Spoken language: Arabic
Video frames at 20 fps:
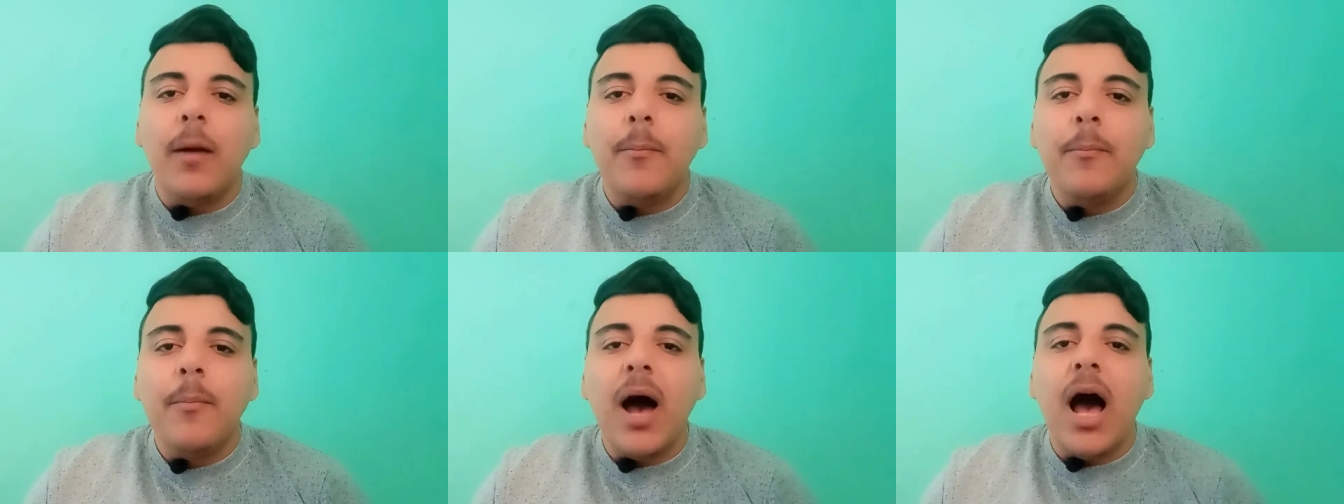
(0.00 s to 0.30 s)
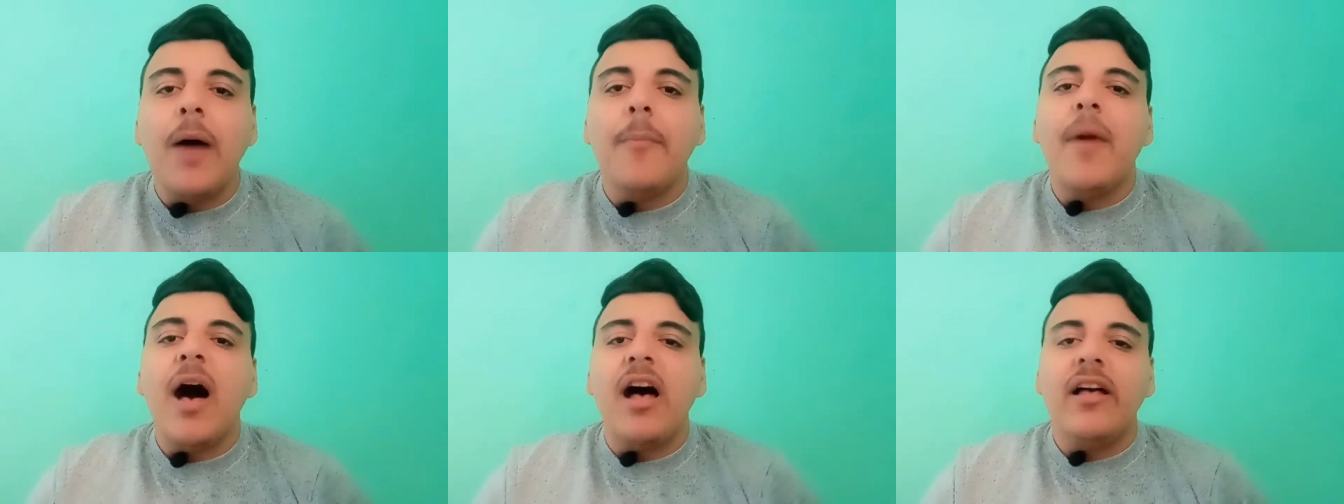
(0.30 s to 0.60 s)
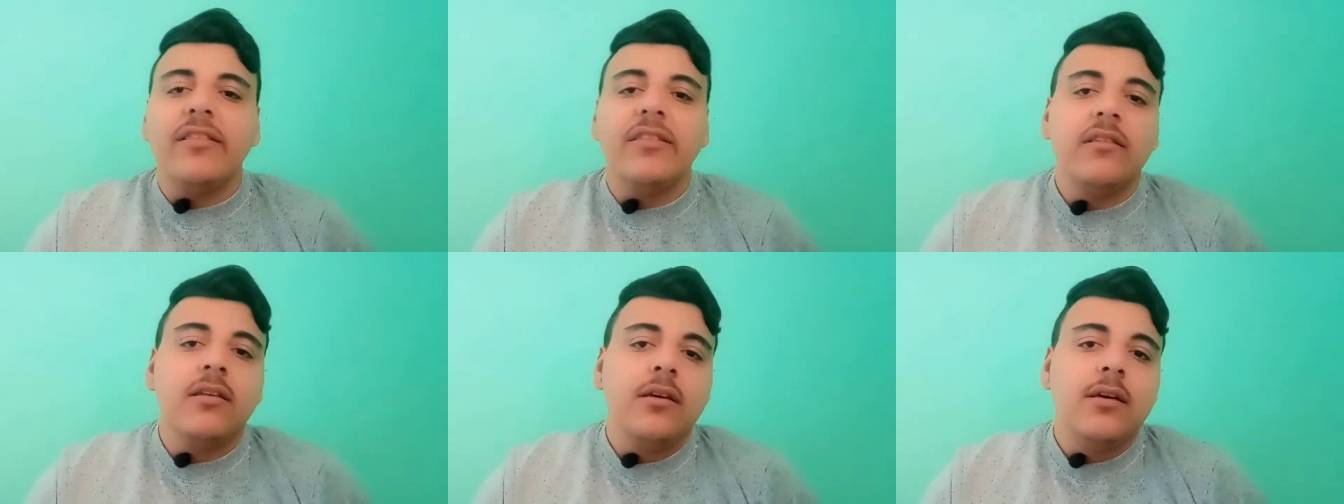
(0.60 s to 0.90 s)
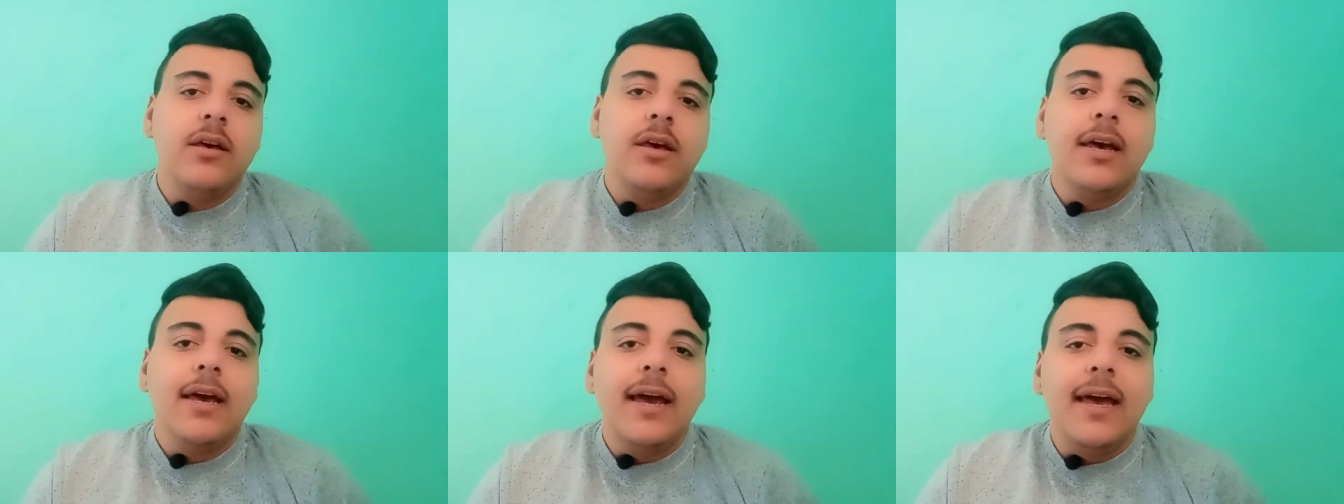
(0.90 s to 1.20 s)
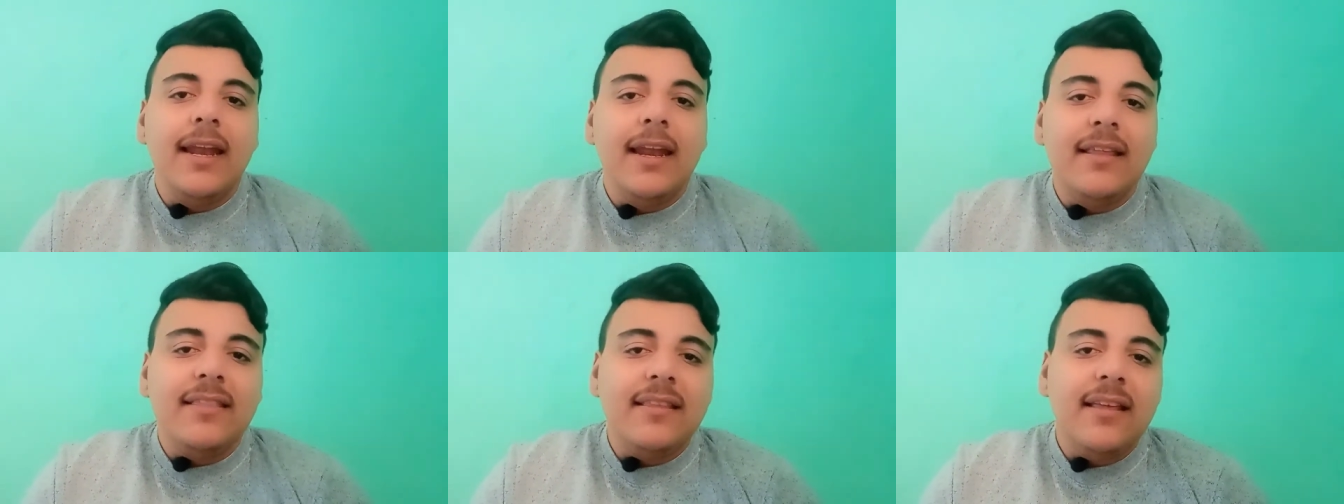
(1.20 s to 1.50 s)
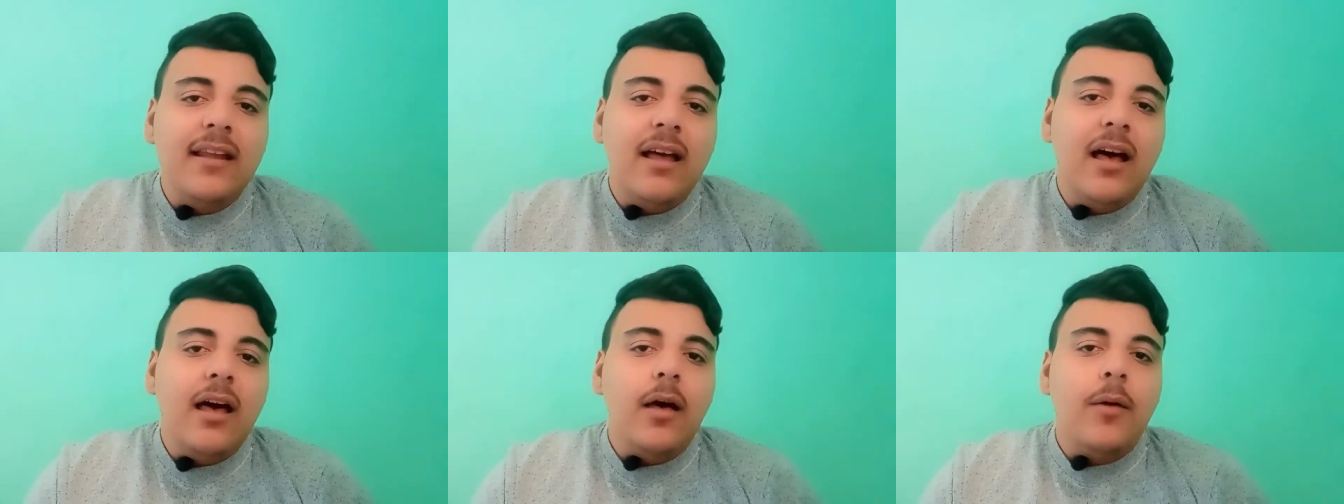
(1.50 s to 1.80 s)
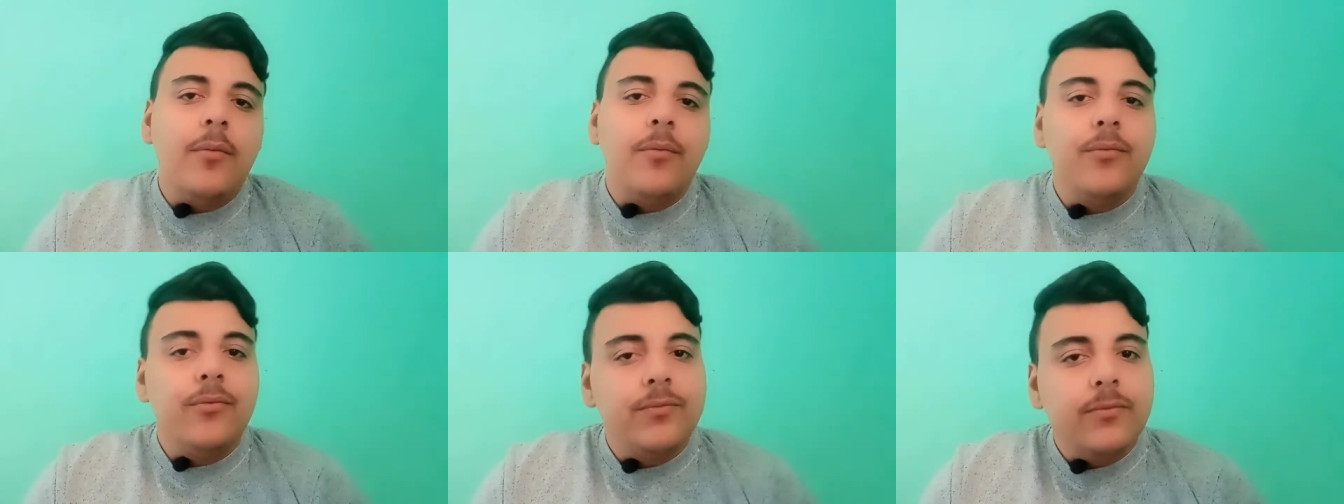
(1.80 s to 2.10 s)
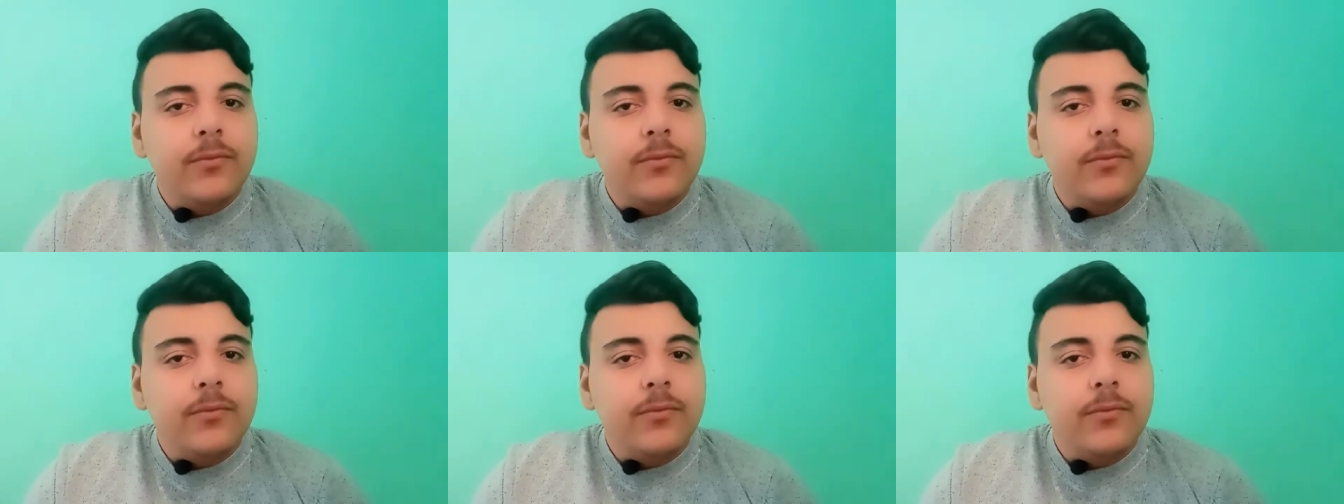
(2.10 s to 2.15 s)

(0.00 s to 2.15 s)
مع بعض الاثنين انا